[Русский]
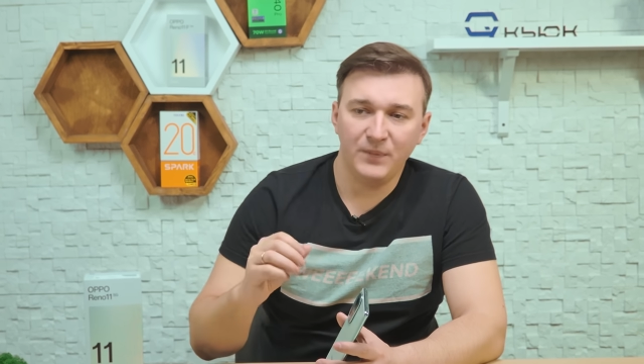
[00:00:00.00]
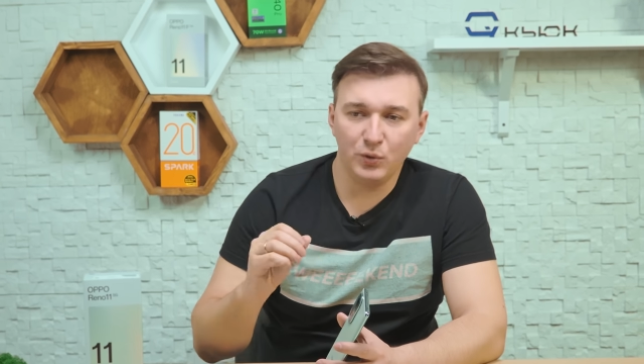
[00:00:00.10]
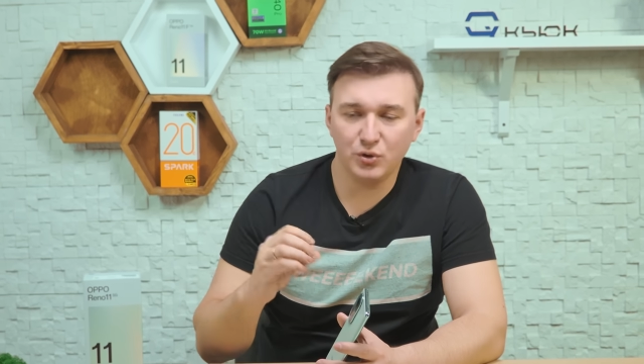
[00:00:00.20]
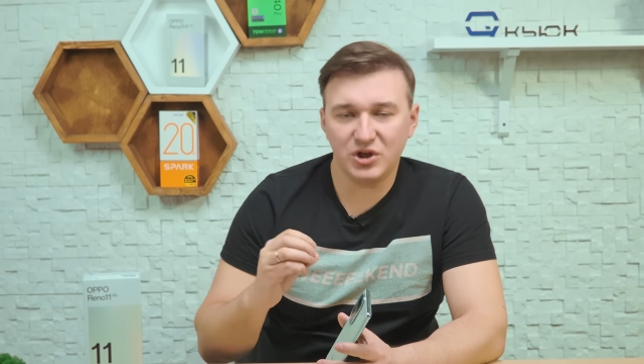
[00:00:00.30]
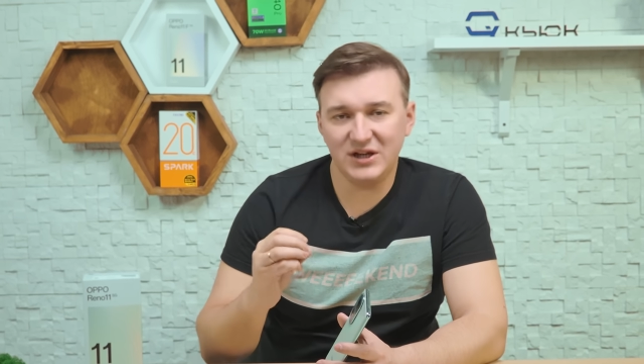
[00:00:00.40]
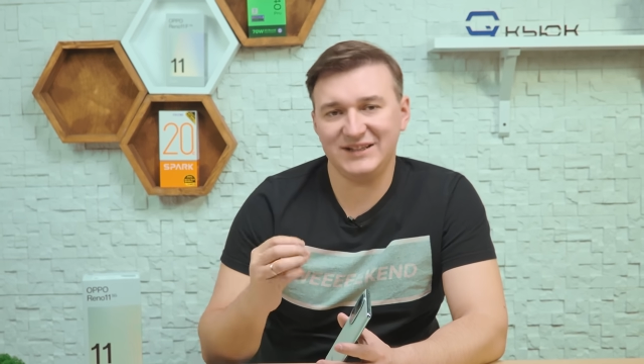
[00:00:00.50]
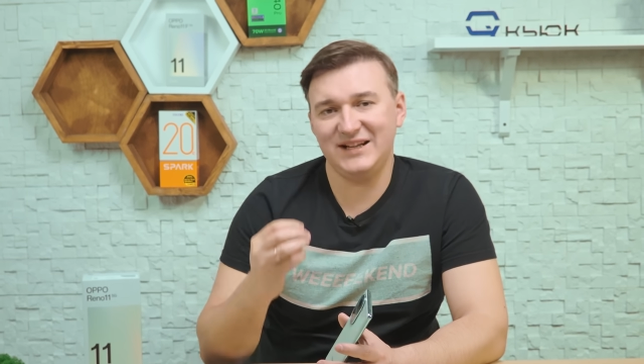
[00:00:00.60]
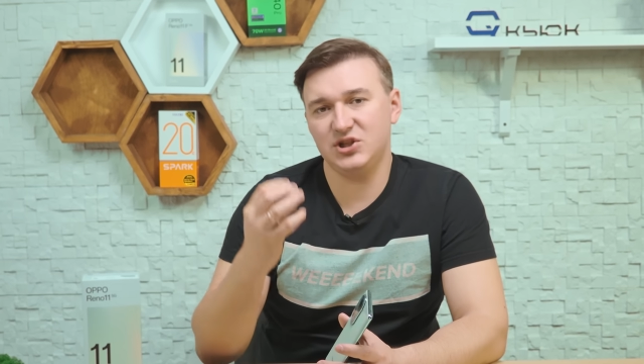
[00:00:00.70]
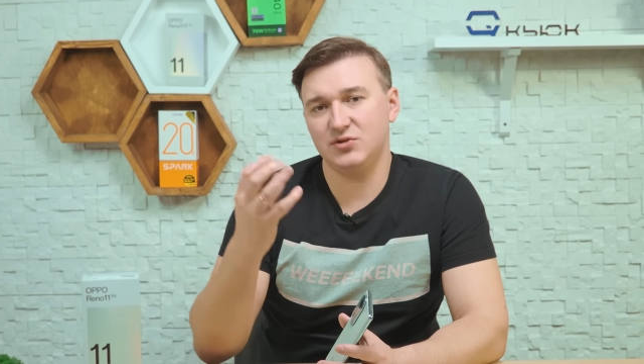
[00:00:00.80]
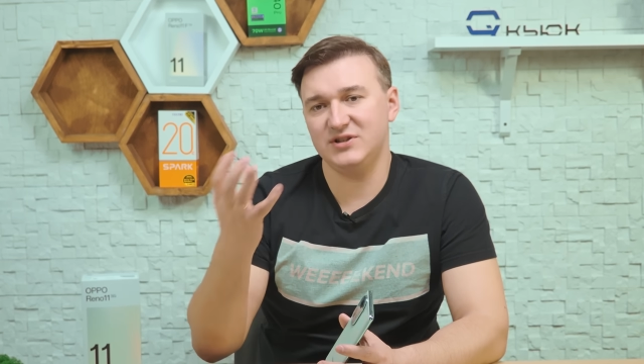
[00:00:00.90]
улучшает
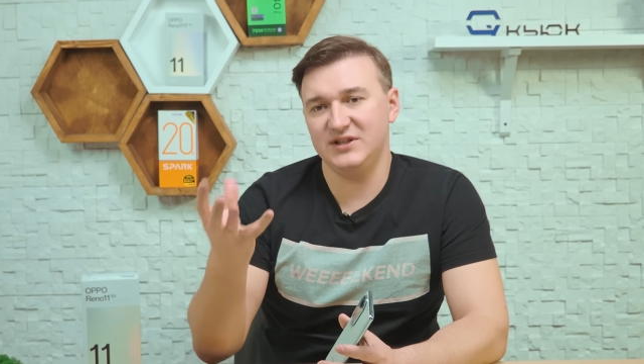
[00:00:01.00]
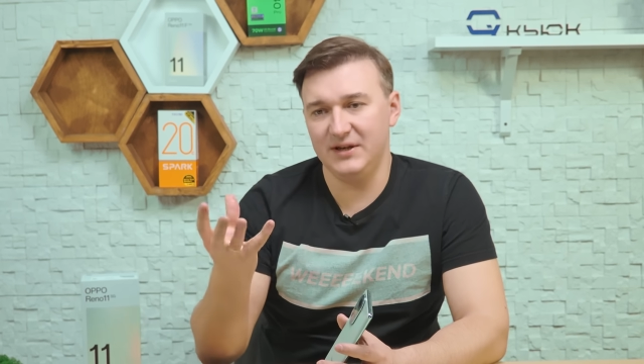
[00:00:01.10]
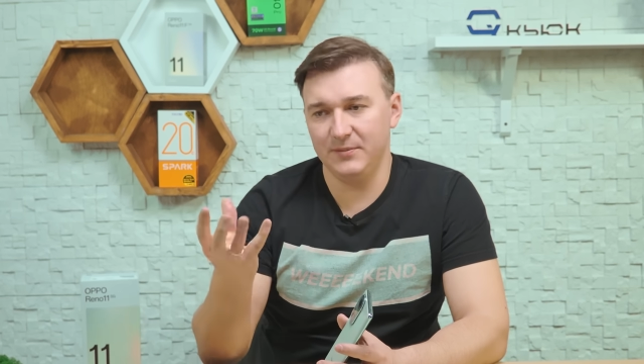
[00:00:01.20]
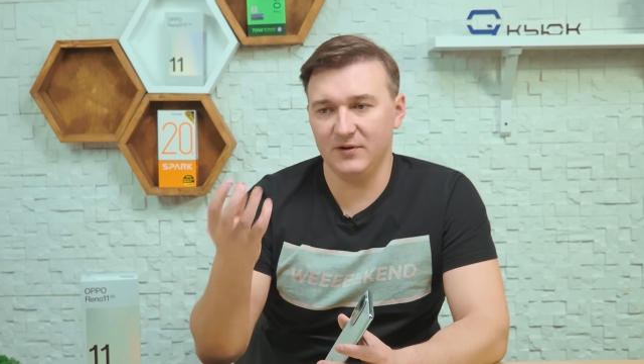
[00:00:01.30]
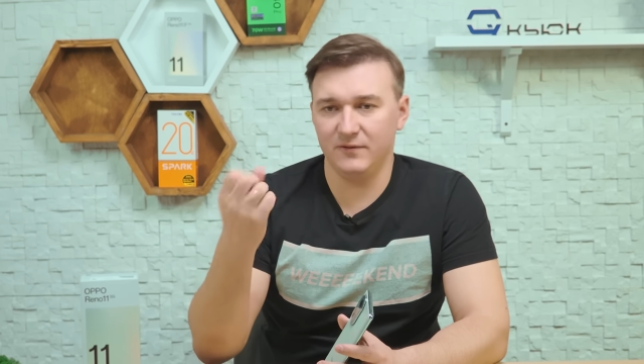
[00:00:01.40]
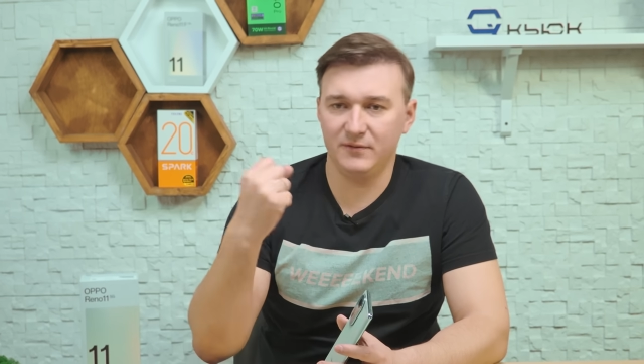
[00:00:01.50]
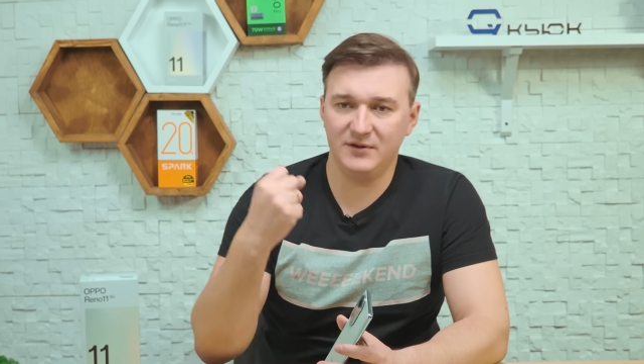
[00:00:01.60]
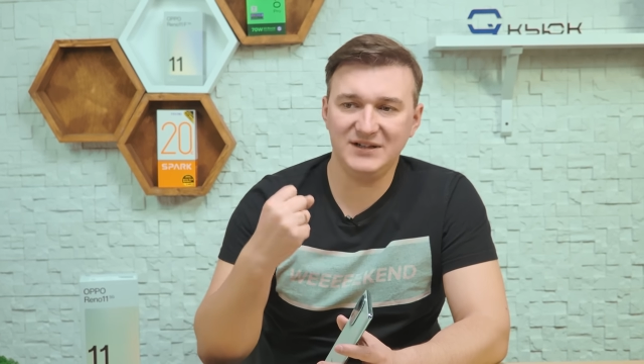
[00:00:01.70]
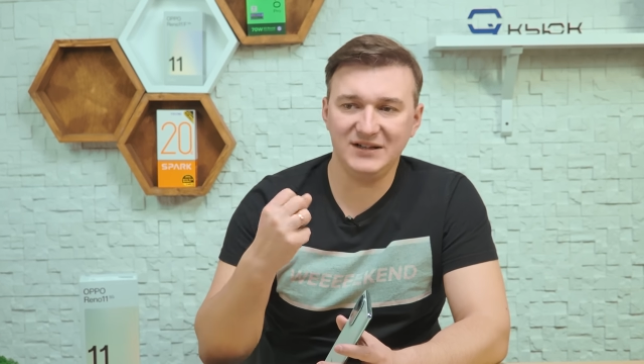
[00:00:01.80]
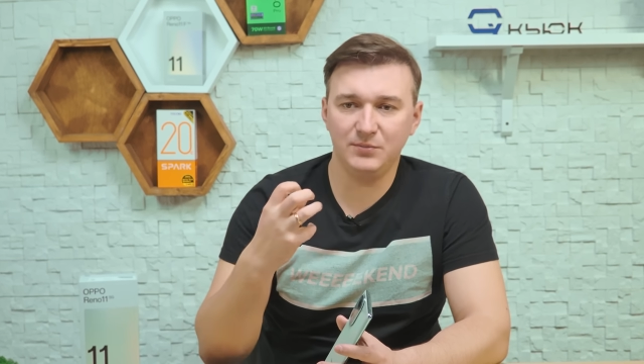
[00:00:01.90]
качество снимков,
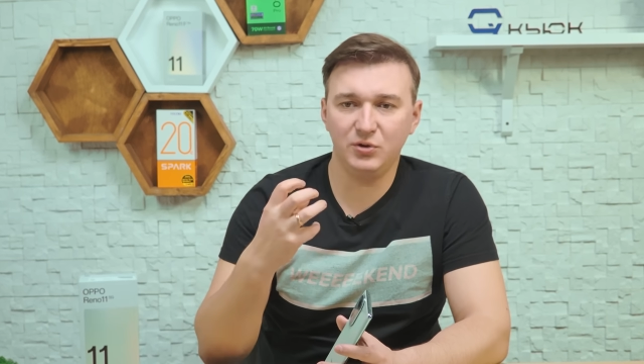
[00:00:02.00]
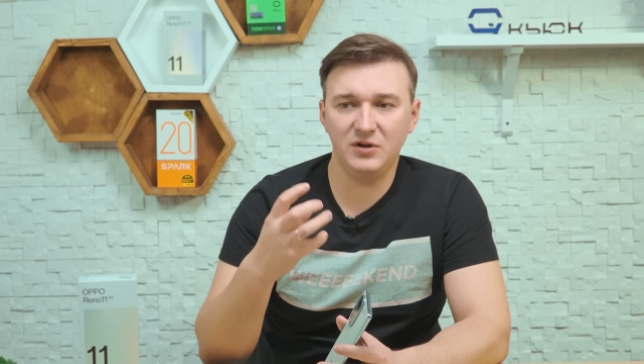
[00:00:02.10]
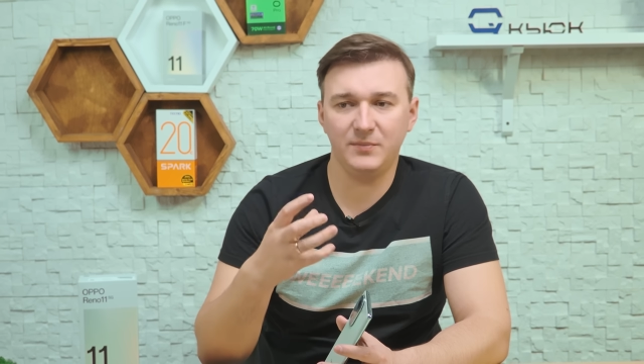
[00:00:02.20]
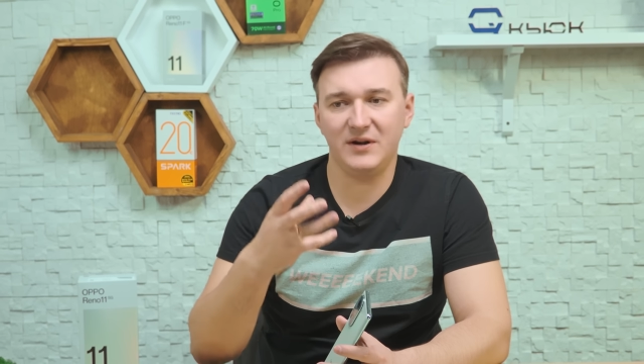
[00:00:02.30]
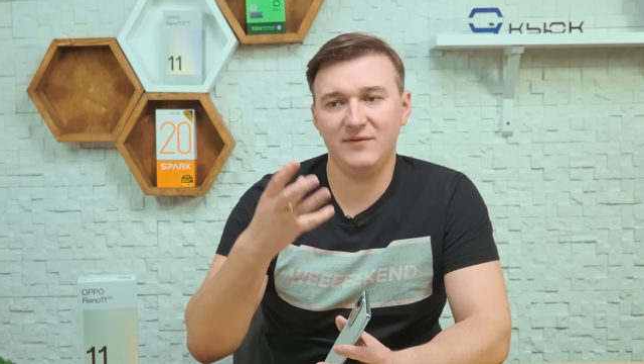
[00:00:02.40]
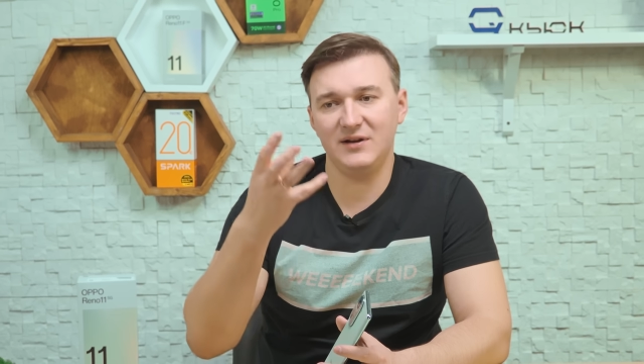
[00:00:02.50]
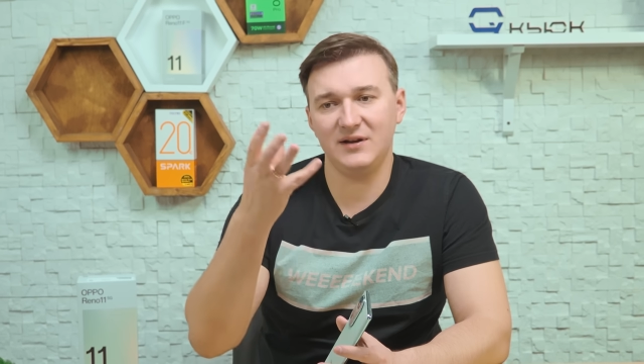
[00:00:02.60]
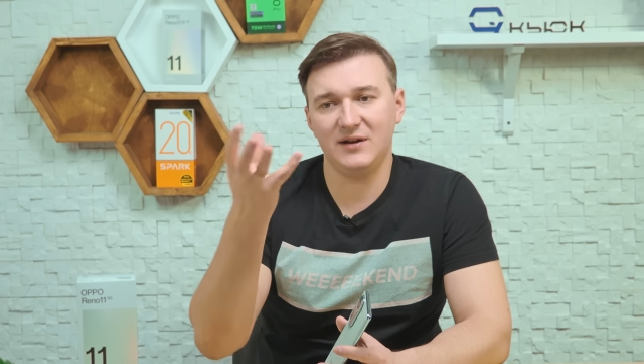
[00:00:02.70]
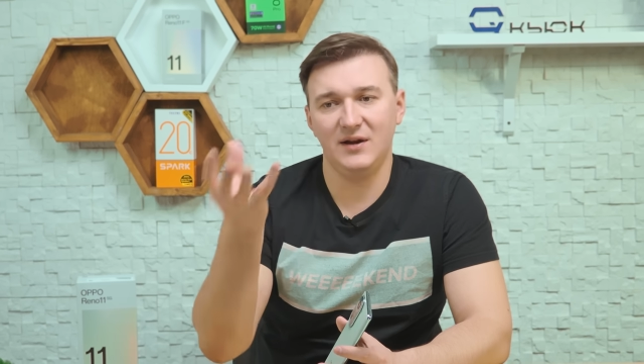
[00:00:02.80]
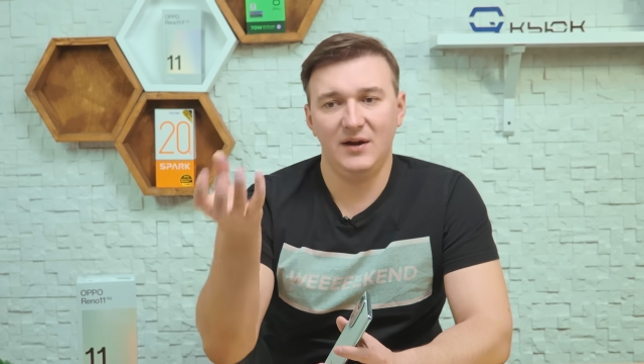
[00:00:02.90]
делает более
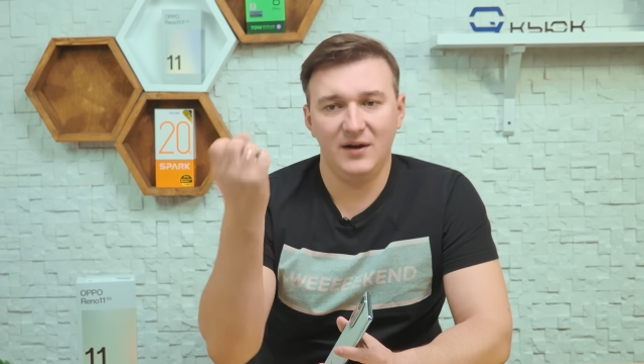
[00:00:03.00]
правильное,